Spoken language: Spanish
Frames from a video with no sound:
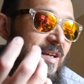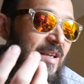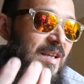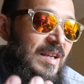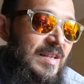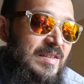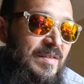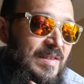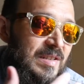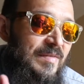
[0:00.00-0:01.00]
y la
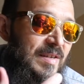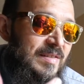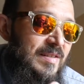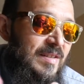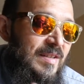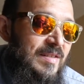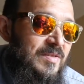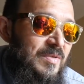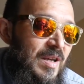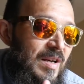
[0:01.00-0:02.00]
cerveza base
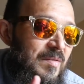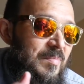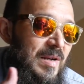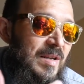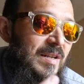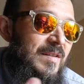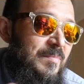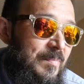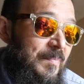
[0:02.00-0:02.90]
es una Berlin,